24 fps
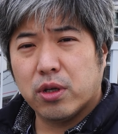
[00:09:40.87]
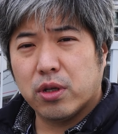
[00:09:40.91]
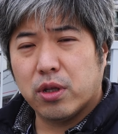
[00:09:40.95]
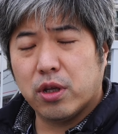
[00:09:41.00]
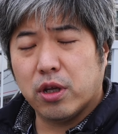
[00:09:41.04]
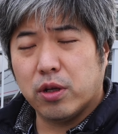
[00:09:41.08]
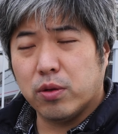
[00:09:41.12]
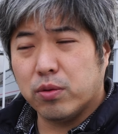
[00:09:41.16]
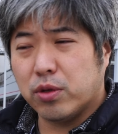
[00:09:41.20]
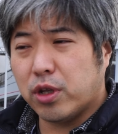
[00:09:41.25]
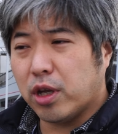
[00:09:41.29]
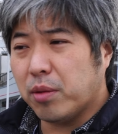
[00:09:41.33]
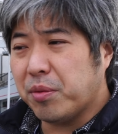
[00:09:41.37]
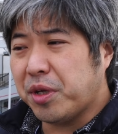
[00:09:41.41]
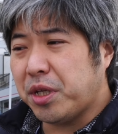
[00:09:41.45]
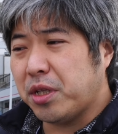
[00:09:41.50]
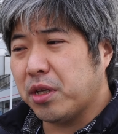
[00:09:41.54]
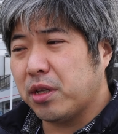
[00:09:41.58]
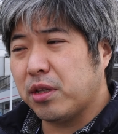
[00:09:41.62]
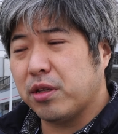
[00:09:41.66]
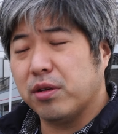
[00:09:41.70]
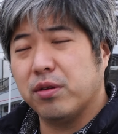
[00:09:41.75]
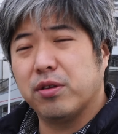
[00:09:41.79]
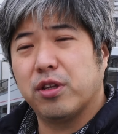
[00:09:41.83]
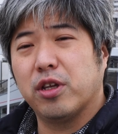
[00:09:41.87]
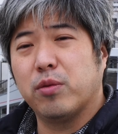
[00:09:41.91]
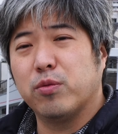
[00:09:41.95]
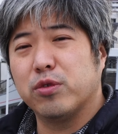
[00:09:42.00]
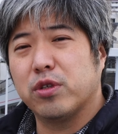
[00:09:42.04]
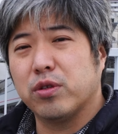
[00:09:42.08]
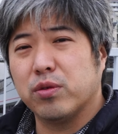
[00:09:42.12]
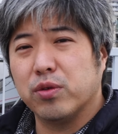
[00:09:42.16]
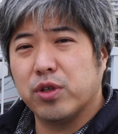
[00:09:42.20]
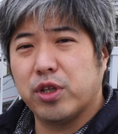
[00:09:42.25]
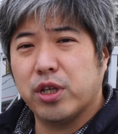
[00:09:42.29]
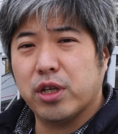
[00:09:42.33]
であのダメになってるっても
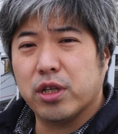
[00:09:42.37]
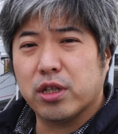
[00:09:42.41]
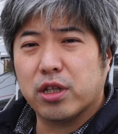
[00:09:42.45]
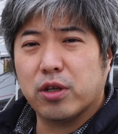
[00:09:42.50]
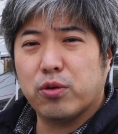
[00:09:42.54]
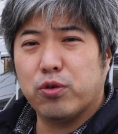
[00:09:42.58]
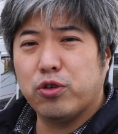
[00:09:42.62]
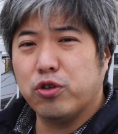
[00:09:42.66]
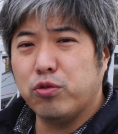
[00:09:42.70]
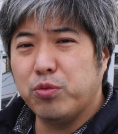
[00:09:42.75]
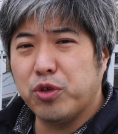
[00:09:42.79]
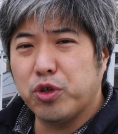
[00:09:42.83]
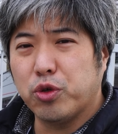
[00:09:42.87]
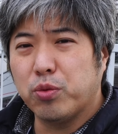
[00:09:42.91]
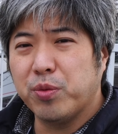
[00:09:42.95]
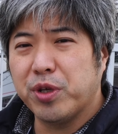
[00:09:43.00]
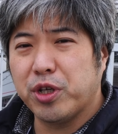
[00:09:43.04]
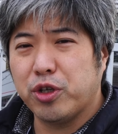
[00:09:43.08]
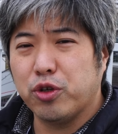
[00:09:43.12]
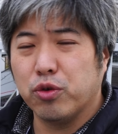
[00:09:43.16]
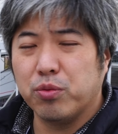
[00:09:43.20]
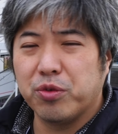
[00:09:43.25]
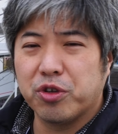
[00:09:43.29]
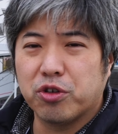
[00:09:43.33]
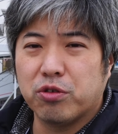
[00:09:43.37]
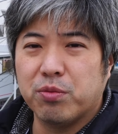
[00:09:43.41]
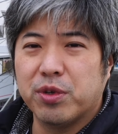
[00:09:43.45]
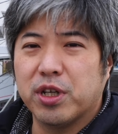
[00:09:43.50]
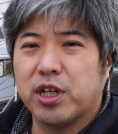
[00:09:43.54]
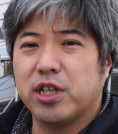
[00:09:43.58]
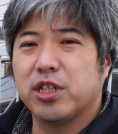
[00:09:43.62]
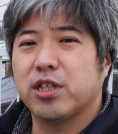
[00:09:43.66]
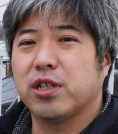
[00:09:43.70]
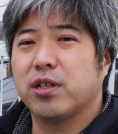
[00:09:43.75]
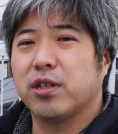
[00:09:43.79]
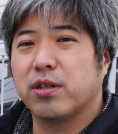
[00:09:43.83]
そのデータを読み込める読み込め
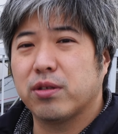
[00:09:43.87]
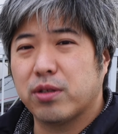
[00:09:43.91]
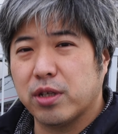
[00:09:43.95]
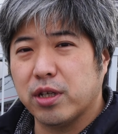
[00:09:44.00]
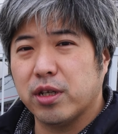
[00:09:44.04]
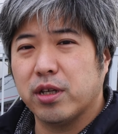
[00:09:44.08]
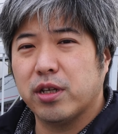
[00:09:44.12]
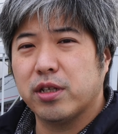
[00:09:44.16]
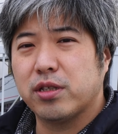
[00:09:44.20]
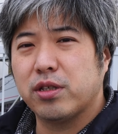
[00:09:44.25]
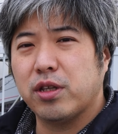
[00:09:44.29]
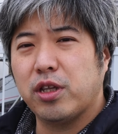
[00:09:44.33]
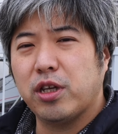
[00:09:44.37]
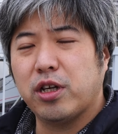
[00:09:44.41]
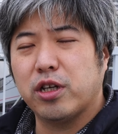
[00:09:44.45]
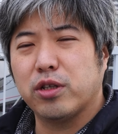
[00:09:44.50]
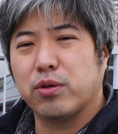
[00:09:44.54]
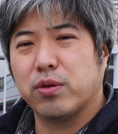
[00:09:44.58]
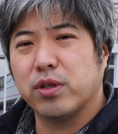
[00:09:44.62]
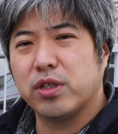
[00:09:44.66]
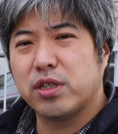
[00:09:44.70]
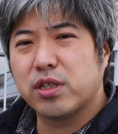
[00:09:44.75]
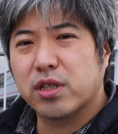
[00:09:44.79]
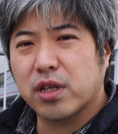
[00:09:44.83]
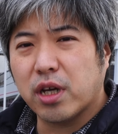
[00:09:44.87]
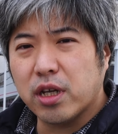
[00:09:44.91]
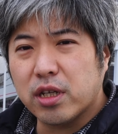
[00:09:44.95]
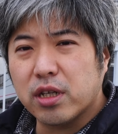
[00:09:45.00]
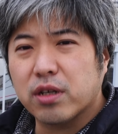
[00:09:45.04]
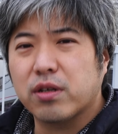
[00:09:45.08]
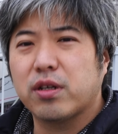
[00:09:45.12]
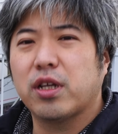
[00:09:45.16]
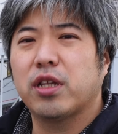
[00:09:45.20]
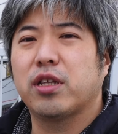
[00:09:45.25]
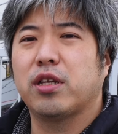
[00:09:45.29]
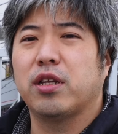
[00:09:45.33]
ないじゃなくて SD カードが使え
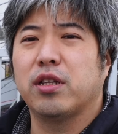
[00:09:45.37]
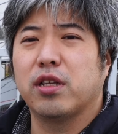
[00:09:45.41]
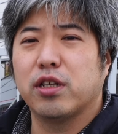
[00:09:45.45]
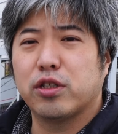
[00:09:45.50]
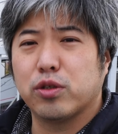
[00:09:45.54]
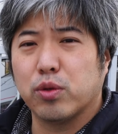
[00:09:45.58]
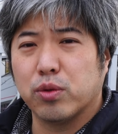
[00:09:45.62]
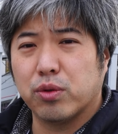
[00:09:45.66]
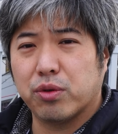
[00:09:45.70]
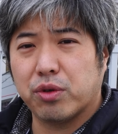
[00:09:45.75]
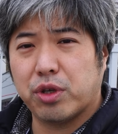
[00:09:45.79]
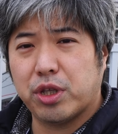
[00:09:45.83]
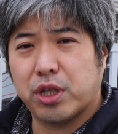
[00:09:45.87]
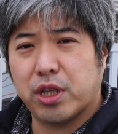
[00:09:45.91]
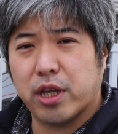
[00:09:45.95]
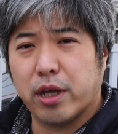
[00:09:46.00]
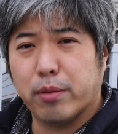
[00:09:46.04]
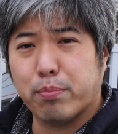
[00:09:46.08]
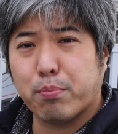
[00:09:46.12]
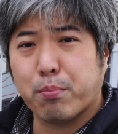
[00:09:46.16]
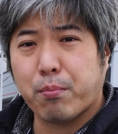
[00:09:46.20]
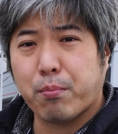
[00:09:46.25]
なくなってたんですその時って